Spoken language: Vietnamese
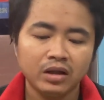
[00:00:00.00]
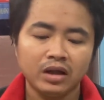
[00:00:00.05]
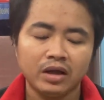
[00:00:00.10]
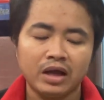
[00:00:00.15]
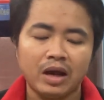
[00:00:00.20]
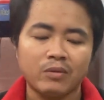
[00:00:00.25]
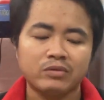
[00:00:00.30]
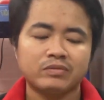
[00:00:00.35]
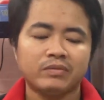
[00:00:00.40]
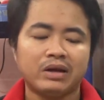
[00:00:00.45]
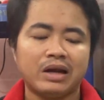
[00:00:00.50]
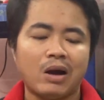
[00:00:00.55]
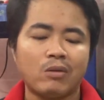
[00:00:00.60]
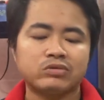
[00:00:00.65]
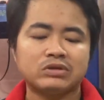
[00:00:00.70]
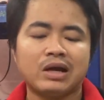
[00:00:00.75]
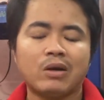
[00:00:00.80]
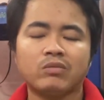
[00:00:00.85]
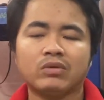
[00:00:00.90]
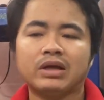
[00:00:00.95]
thì học mình
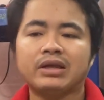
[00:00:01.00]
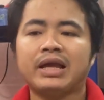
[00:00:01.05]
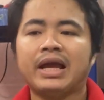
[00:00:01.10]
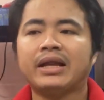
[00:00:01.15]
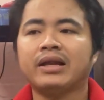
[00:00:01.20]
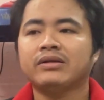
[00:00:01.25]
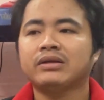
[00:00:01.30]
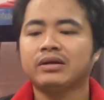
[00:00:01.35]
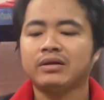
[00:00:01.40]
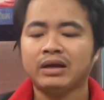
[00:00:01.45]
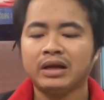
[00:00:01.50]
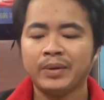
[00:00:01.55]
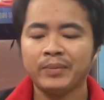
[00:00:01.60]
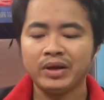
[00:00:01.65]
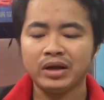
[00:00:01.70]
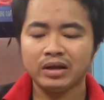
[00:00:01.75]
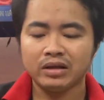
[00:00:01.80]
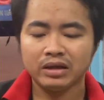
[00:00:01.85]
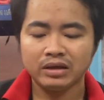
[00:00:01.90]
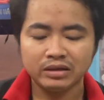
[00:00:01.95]
học xong thời gian thì anh em
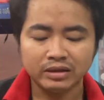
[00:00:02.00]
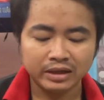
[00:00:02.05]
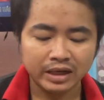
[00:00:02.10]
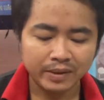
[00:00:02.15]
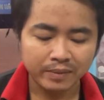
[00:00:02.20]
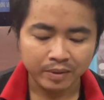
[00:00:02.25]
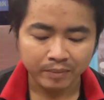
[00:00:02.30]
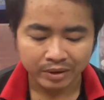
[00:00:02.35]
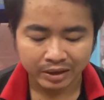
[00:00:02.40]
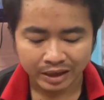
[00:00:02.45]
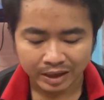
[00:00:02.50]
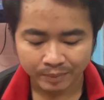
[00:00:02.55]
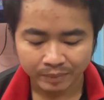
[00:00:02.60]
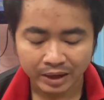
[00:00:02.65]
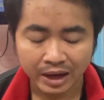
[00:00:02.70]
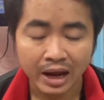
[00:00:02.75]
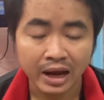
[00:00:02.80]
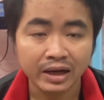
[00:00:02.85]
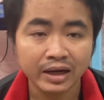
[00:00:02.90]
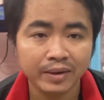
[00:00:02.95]
biết là thì khi mà mình làm
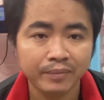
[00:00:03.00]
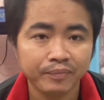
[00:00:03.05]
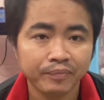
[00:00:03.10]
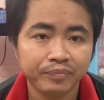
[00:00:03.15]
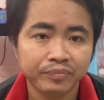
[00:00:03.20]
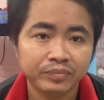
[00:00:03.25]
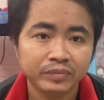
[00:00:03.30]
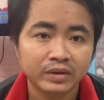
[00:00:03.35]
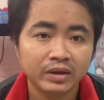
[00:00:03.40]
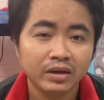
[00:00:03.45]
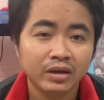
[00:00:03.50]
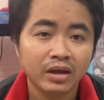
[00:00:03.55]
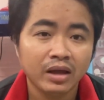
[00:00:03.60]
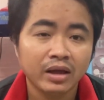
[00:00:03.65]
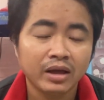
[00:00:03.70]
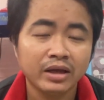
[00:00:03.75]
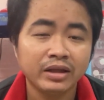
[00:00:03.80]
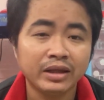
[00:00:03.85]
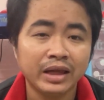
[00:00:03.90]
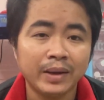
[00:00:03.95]
nghề anh em
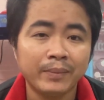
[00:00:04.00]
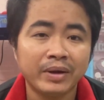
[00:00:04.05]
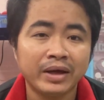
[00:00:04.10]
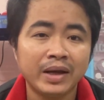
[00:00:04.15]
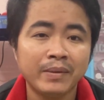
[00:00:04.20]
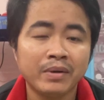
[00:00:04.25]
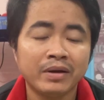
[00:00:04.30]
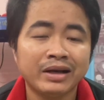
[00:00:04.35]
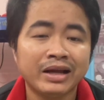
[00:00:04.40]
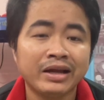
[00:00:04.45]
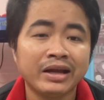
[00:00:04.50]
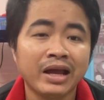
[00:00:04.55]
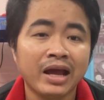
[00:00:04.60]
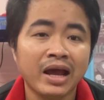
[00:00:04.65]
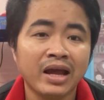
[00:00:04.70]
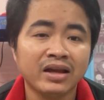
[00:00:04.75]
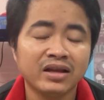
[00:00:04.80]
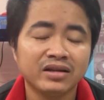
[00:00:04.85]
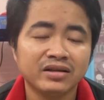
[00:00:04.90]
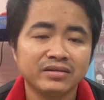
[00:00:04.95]
cái chuyện mà khi mình ra
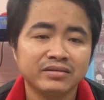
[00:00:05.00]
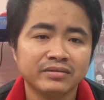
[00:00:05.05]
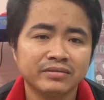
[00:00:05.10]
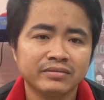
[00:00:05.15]
nghề á